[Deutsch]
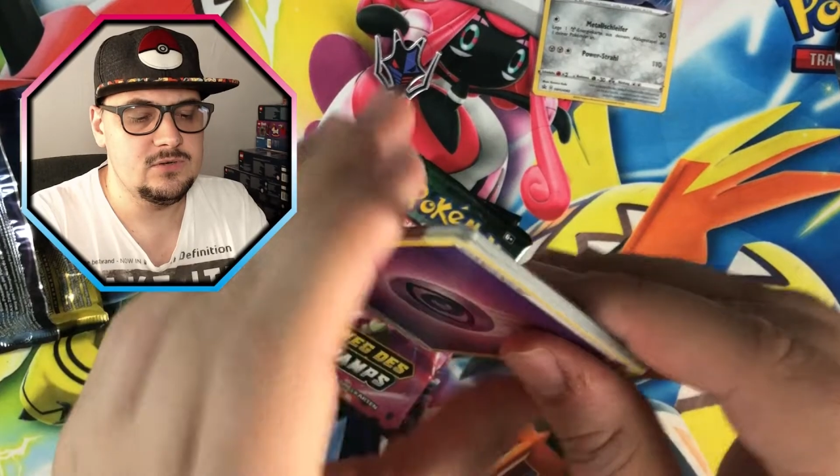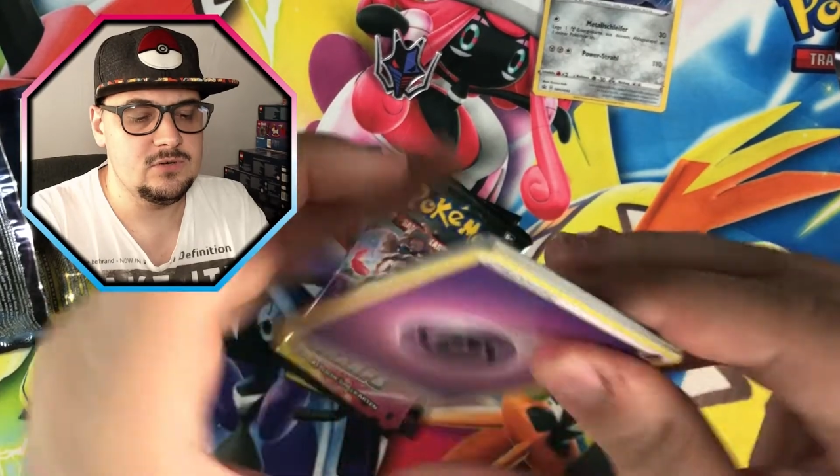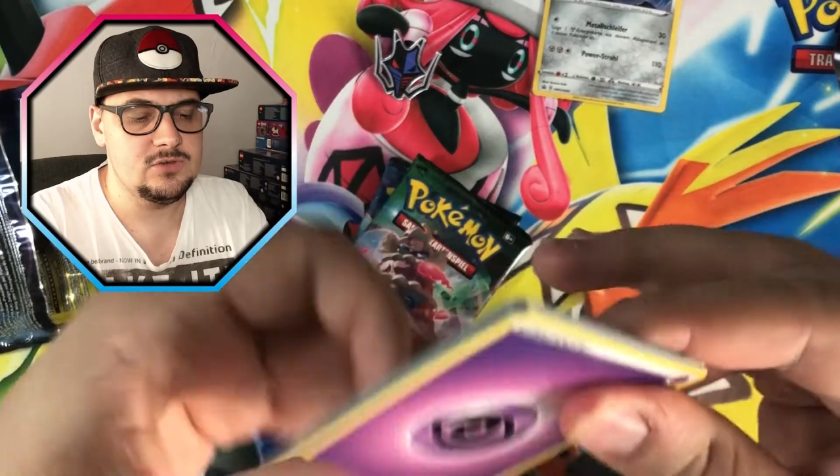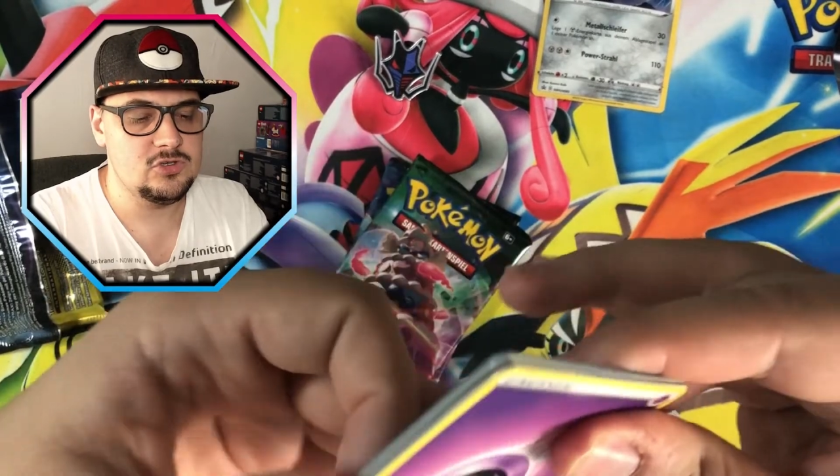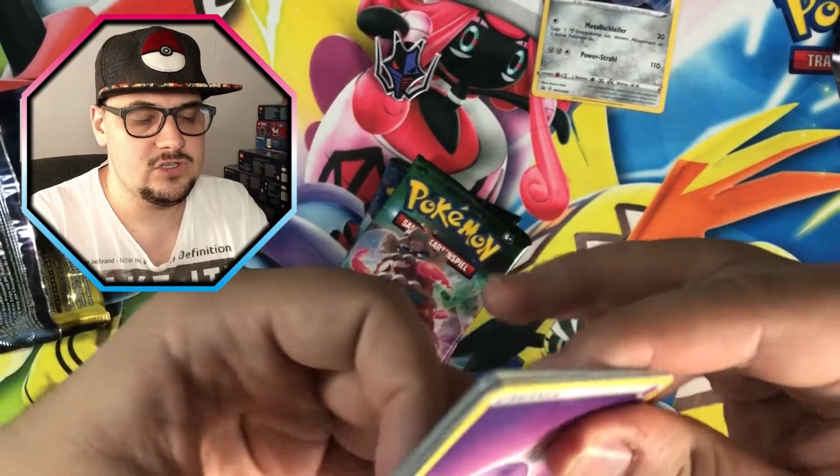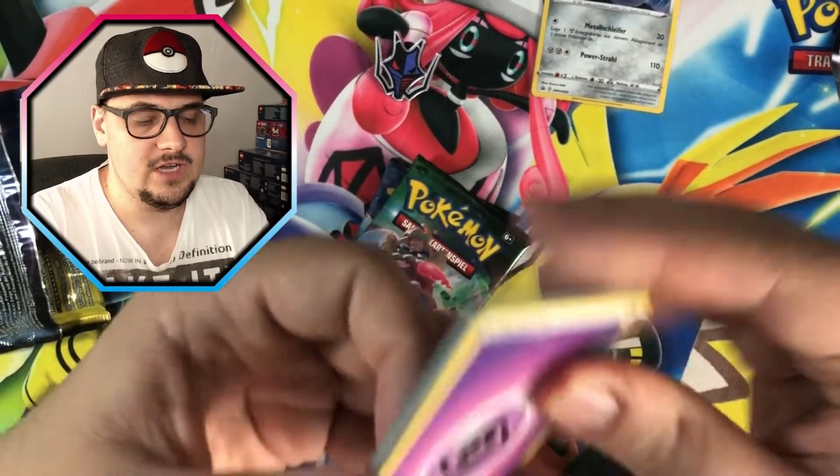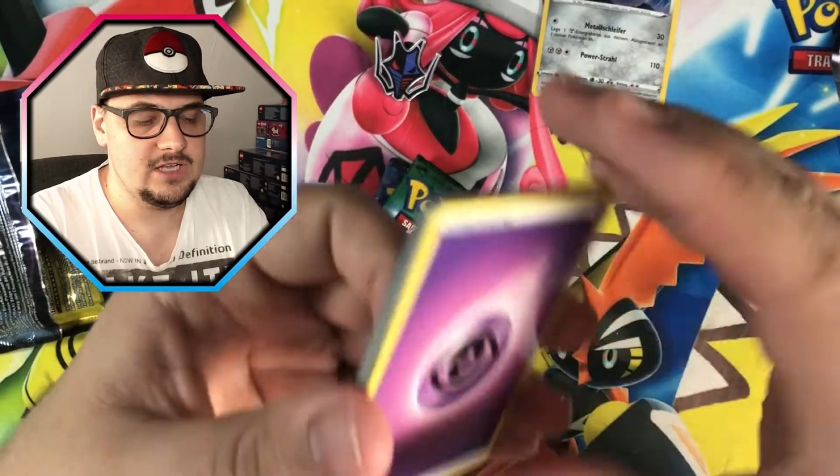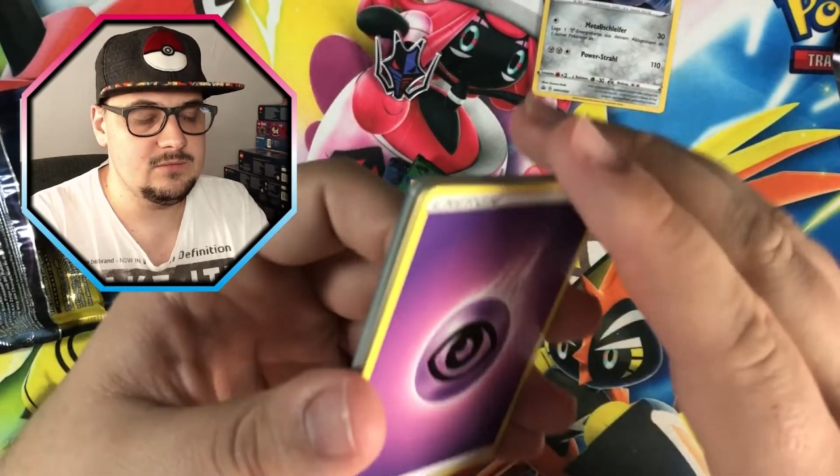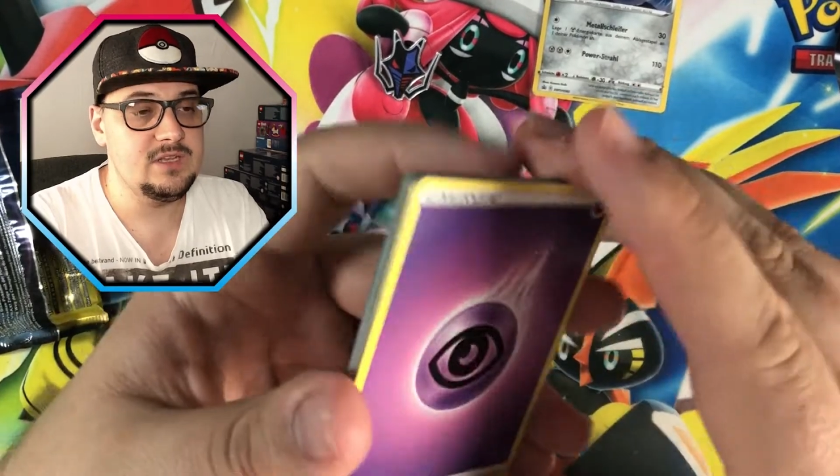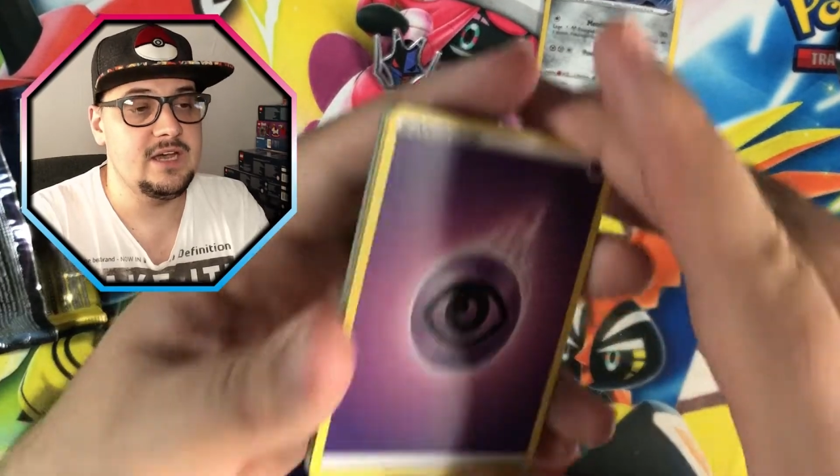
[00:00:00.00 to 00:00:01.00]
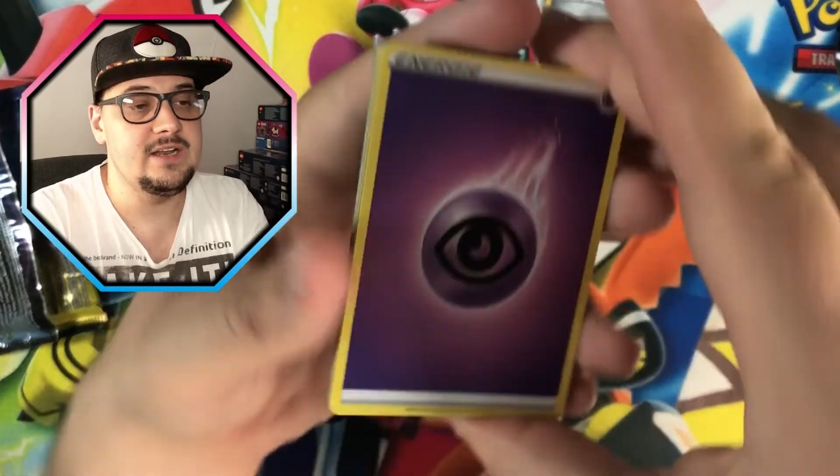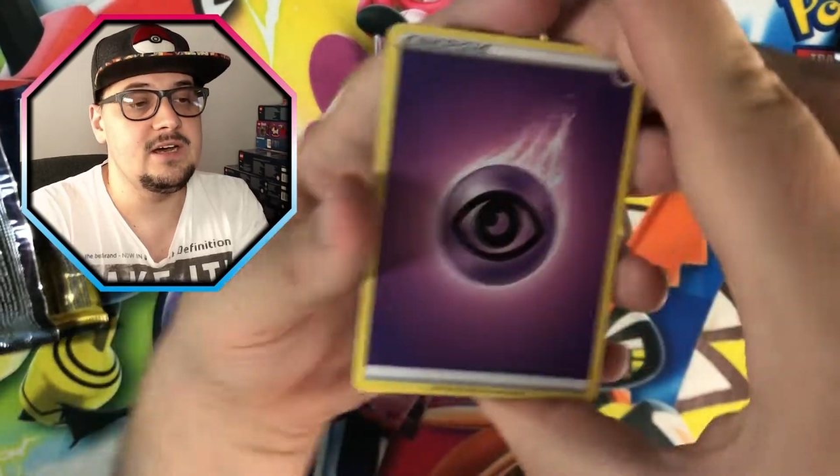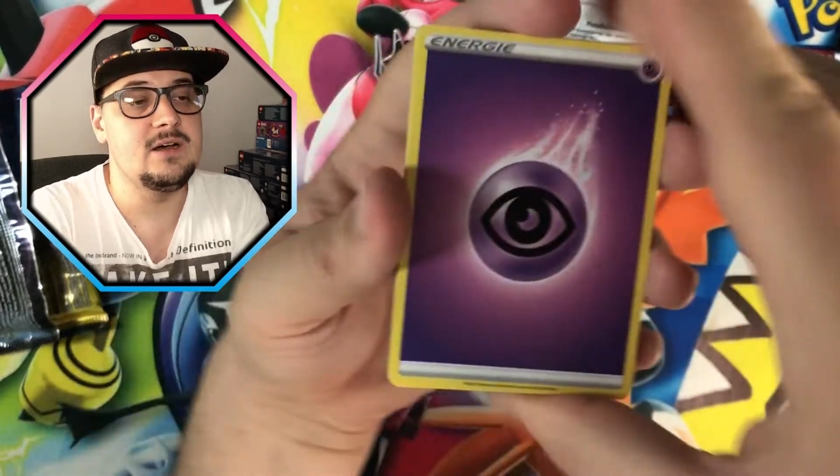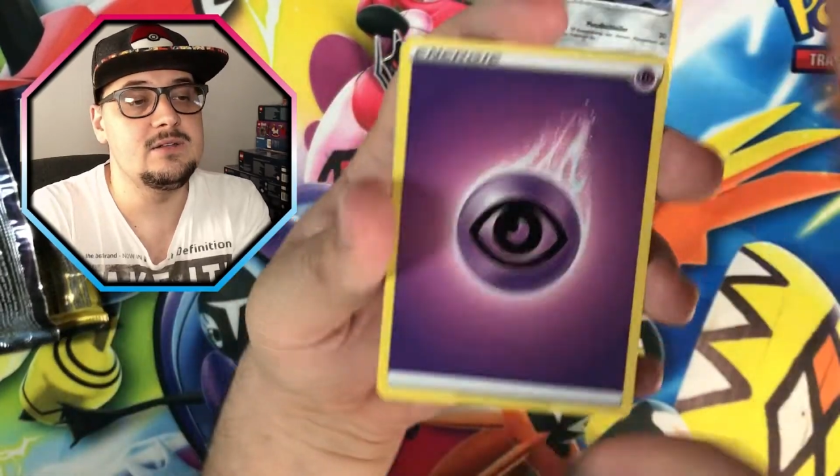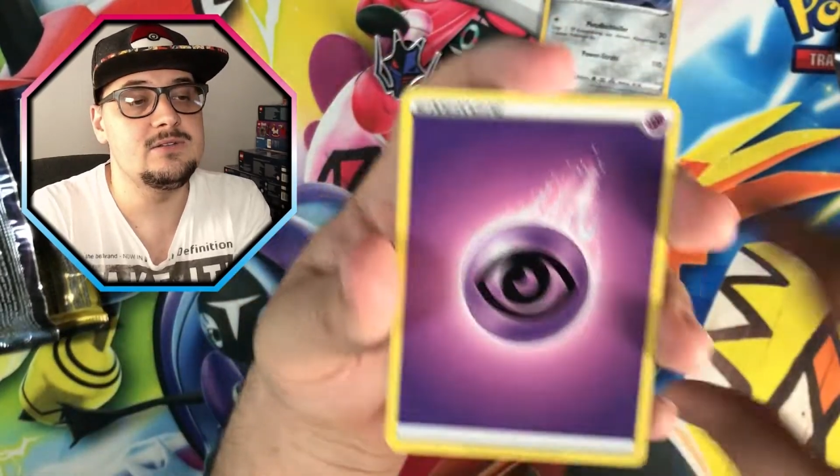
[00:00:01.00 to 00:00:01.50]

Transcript: und starten mit einer